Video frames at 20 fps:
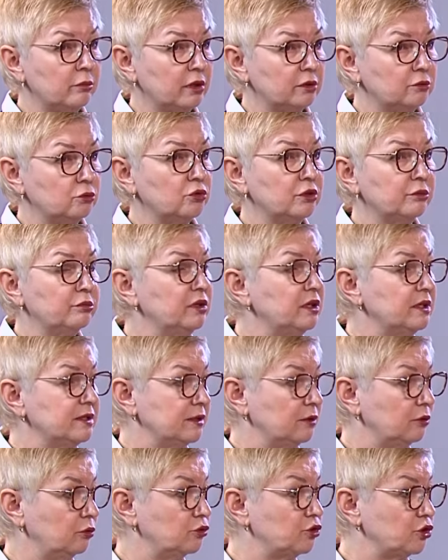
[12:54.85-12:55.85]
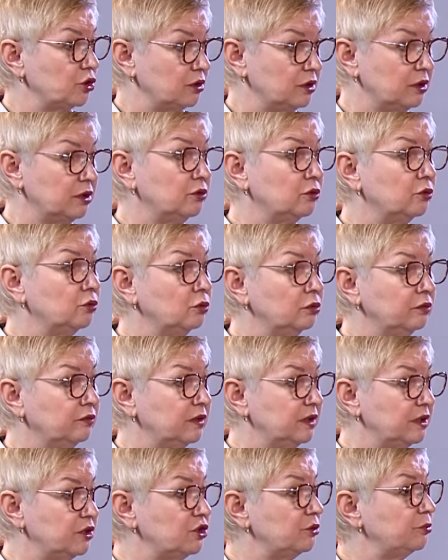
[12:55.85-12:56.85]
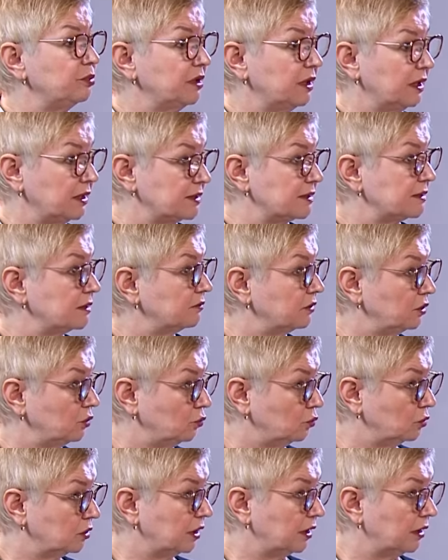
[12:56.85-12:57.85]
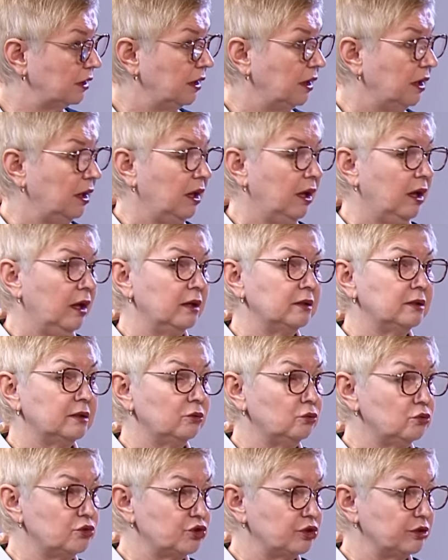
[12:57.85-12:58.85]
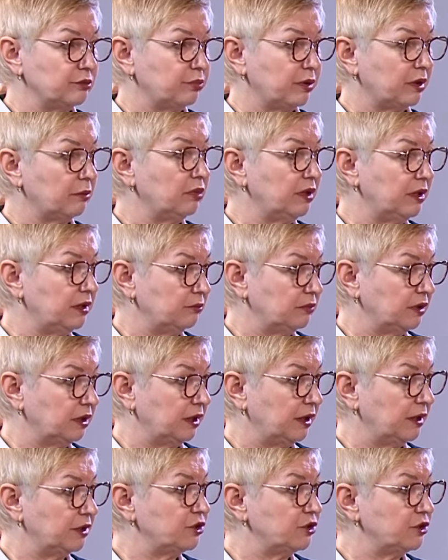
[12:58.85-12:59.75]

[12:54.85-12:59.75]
которые были заключены до 2015 года. Это очень проблемная